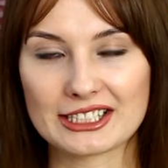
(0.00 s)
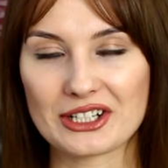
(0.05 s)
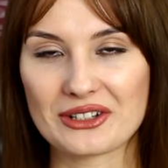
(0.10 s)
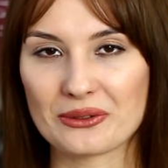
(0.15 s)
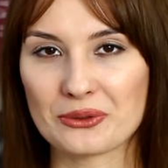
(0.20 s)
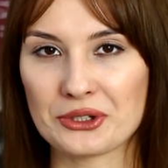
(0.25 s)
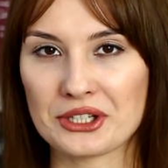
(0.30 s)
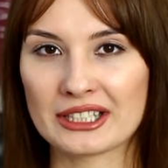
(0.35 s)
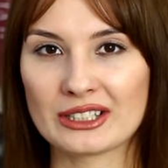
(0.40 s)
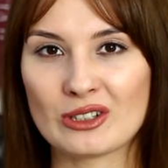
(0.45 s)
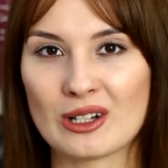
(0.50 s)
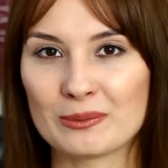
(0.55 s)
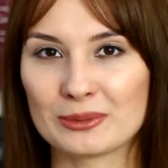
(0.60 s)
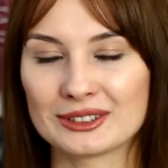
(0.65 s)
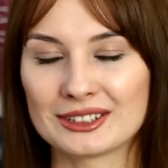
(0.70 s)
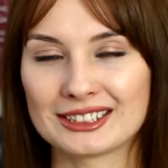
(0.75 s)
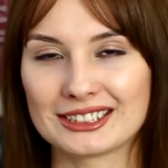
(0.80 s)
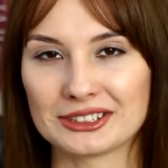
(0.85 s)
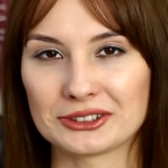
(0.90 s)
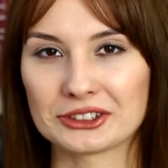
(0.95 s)
zresztą sięgnęłam
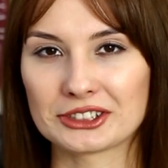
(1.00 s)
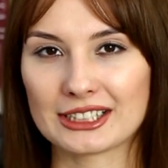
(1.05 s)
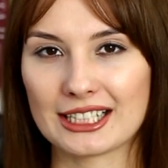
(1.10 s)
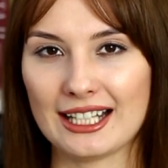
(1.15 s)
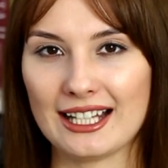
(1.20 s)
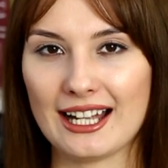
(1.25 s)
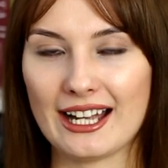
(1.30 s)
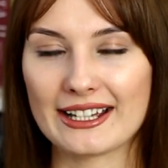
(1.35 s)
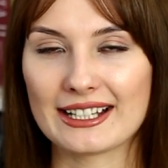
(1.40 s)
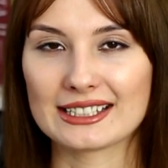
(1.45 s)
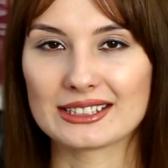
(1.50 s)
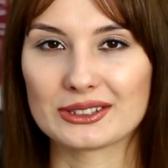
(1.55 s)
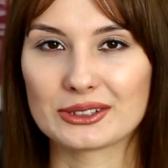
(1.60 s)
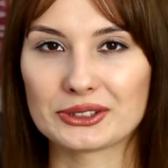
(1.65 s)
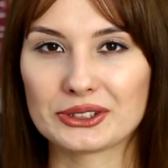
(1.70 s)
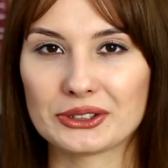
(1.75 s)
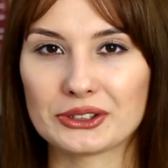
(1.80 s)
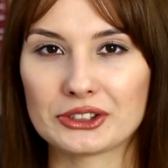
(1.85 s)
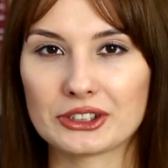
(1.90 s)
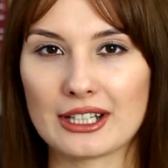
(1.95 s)
po tę książkę, a jest to
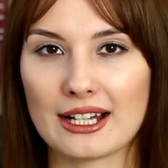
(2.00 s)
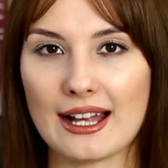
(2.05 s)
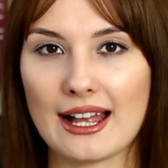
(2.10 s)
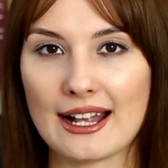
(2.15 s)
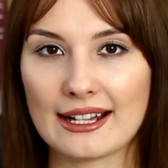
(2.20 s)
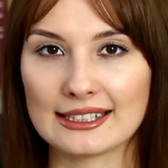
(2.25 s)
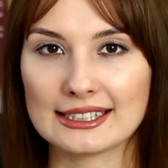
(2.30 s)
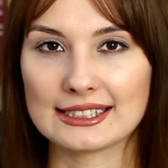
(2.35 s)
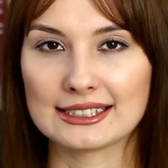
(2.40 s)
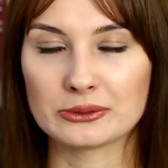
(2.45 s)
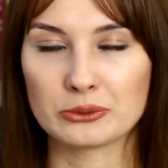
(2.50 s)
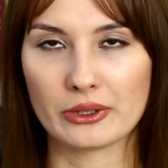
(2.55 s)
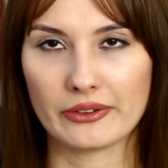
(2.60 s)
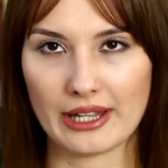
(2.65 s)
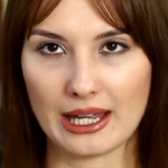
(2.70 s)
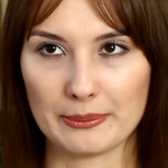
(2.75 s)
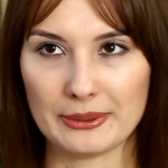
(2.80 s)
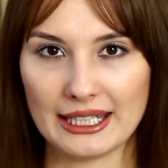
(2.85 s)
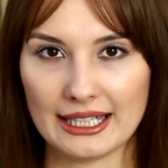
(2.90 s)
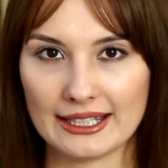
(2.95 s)
książka Angst with
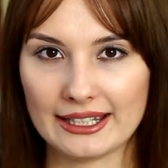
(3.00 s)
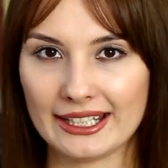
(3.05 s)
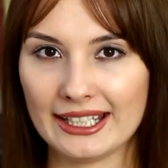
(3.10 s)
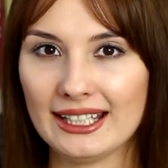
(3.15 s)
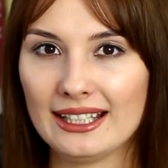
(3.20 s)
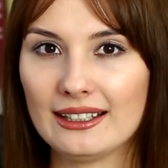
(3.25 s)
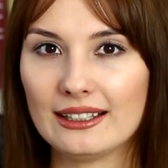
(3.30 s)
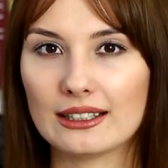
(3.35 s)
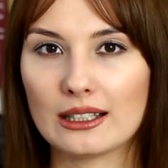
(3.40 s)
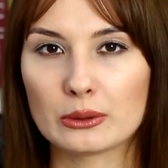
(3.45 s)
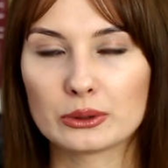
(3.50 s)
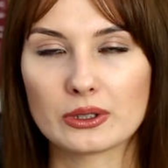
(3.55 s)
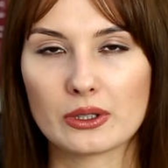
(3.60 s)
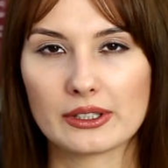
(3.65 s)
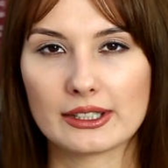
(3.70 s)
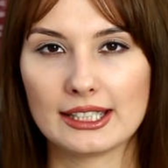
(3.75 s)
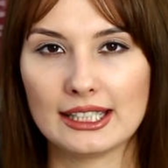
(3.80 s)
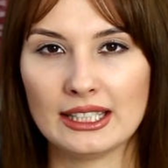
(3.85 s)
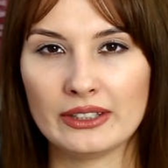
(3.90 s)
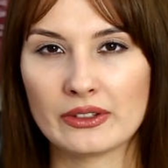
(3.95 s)
Happy Ending
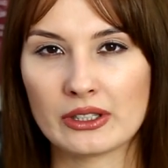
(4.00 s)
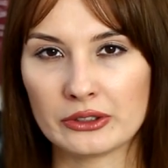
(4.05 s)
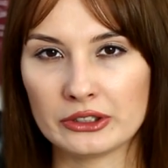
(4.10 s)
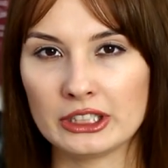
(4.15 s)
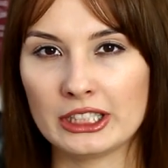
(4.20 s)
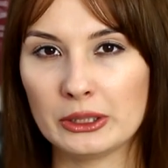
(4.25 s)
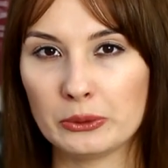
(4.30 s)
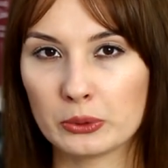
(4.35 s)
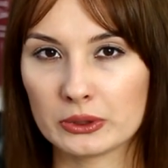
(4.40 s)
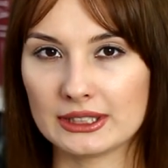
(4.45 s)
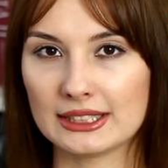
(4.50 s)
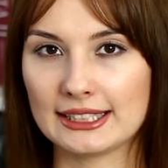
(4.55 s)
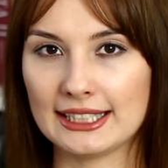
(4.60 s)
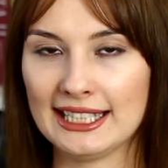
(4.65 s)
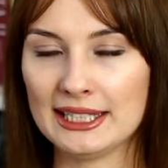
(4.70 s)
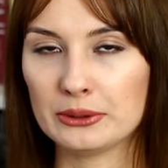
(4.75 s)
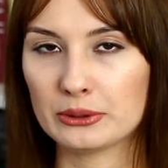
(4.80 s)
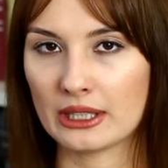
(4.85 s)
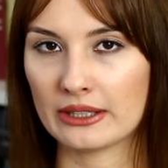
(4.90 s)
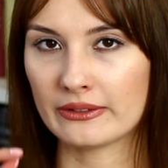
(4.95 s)
autorki Weroniki
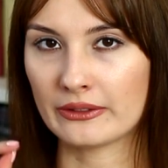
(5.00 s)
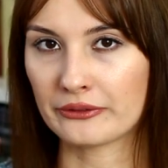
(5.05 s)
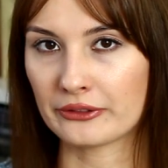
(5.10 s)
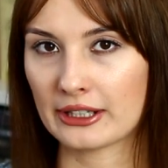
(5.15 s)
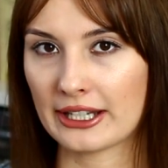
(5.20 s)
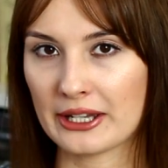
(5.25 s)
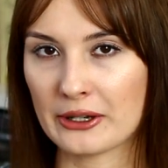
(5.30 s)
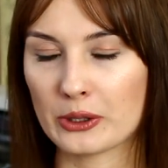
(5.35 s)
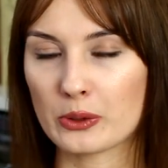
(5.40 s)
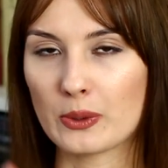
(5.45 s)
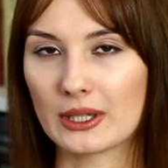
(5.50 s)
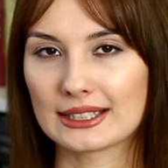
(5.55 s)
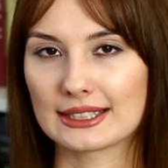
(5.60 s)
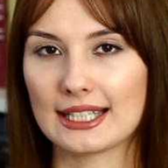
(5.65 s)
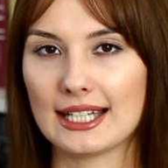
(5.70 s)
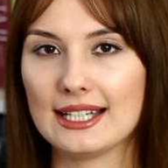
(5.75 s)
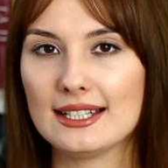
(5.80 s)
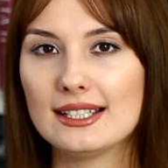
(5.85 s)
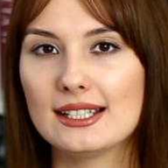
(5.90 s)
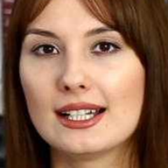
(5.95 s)
Łodygi. Tutaj Wam wkleję
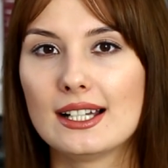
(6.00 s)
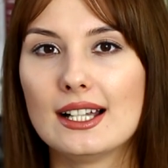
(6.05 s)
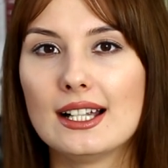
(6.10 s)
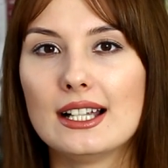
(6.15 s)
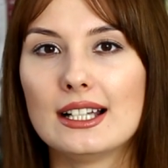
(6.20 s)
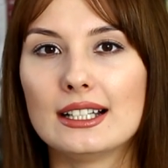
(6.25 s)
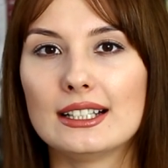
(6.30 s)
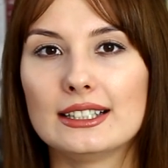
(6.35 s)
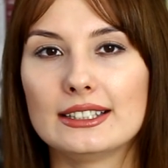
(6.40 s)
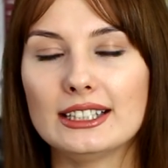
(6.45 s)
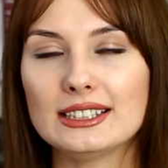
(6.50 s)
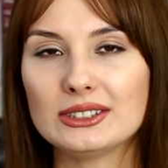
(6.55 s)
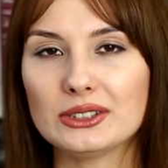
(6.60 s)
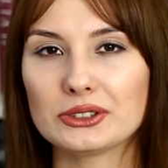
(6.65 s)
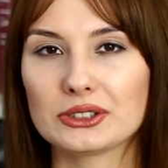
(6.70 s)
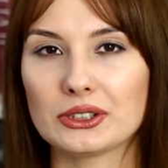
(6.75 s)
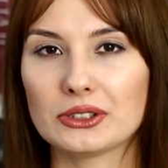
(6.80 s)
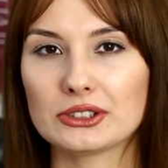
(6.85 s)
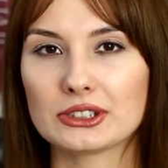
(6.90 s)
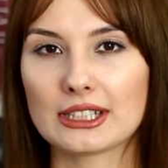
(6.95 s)
okładkę. E, jest
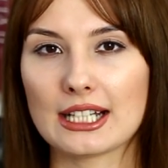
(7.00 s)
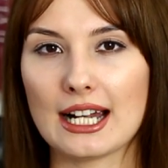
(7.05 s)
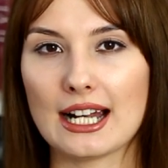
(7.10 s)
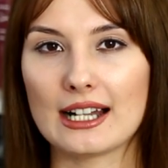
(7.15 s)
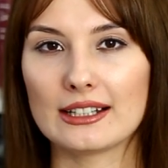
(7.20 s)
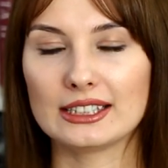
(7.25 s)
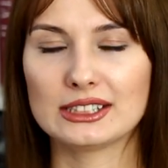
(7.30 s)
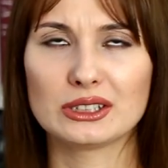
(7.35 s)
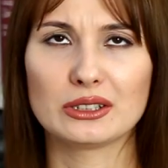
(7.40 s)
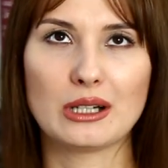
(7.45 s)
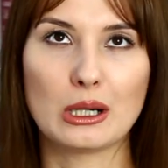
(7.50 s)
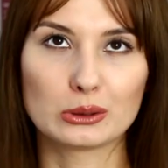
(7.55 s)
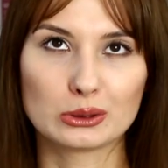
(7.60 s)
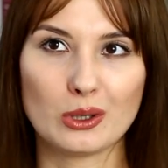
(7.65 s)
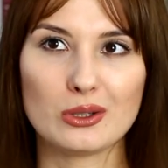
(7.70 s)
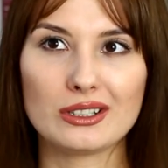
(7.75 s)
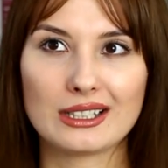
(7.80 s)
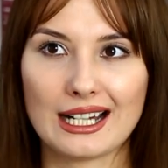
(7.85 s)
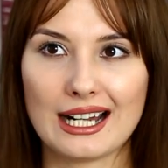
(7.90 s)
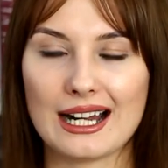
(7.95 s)
to książka, jest to
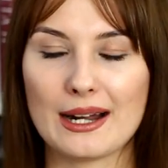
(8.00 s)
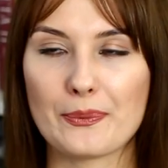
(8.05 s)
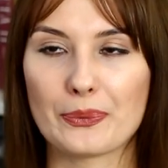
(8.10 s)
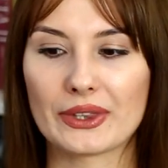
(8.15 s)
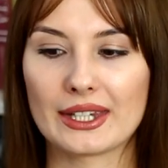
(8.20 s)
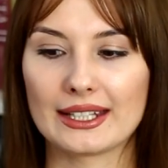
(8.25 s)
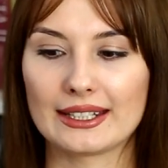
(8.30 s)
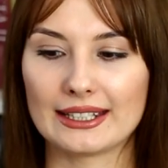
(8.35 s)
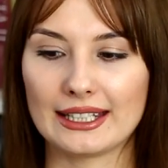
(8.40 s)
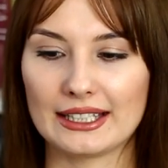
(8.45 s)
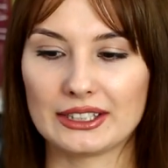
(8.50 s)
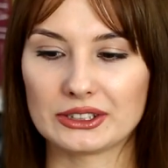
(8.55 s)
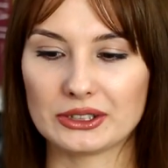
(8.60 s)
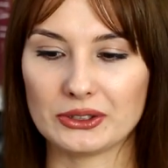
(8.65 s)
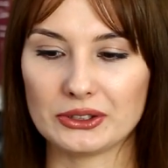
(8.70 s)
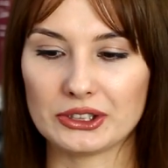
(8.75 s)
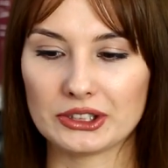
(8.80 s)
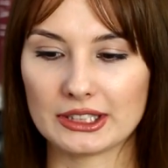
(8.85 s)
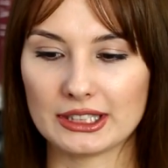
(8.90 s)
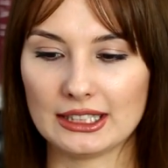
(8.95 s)
autorka e, tej
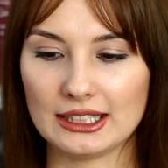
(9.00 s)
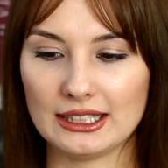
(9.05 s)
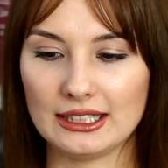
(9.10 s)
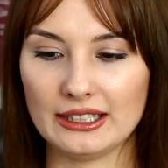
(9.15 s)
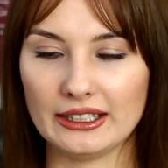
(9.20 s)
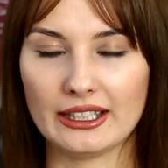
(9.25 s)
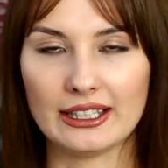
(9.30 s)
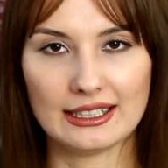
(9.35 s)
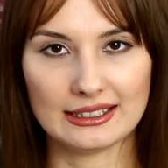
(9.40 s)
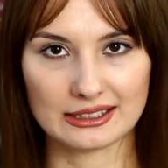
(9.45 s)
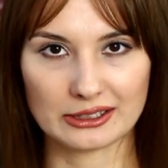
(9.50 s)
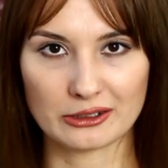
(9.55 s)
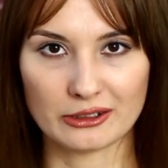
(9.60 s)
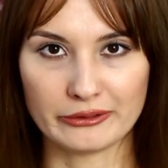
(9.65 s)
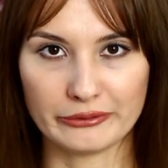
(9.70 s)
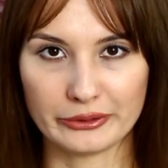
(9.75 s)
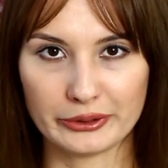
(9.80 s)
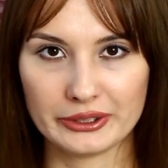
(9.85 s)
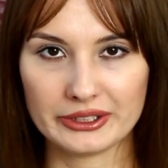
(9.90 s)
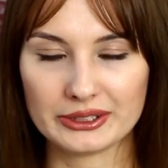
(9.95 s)
książki Health
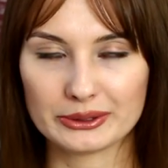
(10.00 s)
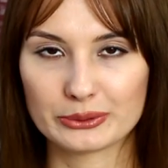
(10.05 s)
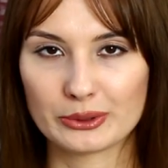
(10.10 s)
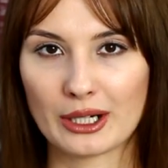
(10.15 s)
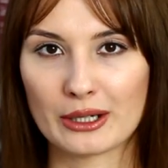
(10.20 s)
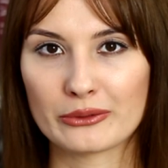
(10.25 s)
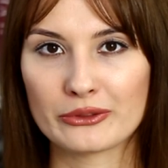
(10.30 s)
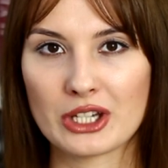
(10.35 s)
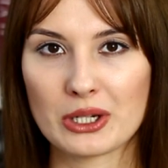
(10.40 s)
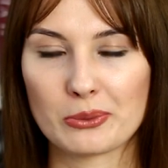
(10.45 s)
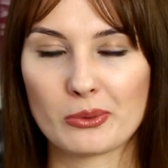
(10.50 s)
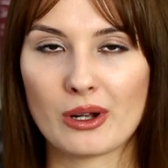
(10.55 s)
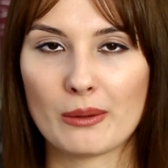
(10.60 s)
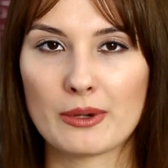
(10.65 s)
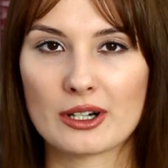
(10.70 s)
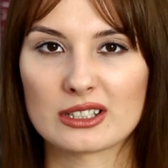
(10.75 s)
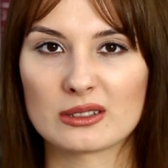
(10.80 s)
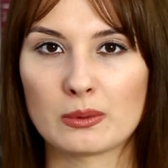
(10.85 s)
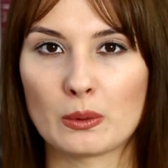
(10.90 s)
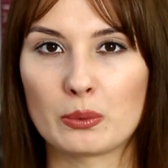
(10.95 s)
Comfort, która również była
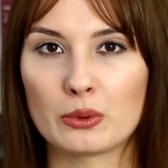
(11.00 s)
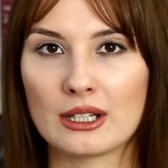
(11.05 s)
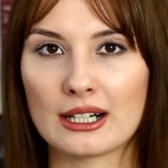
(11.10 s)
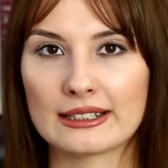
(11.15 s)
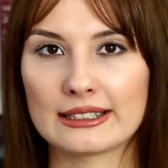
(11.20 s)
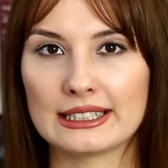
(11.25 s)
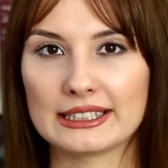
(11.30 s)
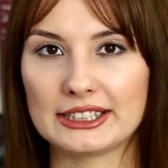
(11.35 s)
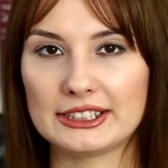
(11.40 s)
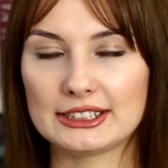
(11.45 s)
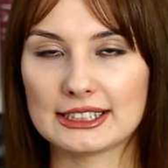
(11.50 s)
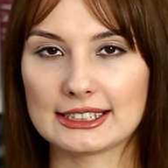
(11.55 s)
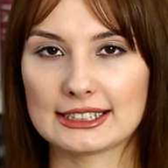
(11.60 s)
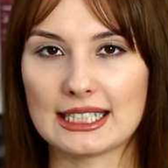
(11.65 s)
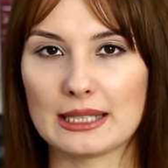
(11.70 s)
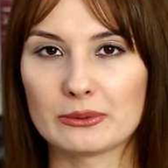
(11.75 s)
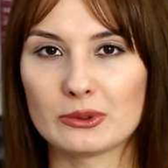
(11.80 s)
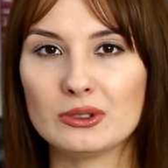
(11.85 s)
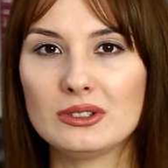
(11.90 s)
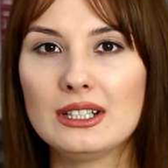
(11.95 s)
bardzo popularna jakiś czas
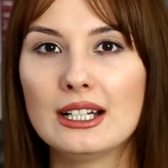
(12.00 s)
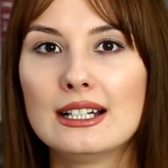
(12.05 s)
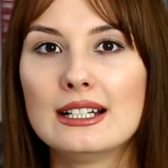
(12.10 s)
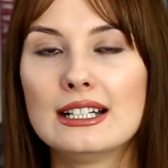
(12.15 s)
temu.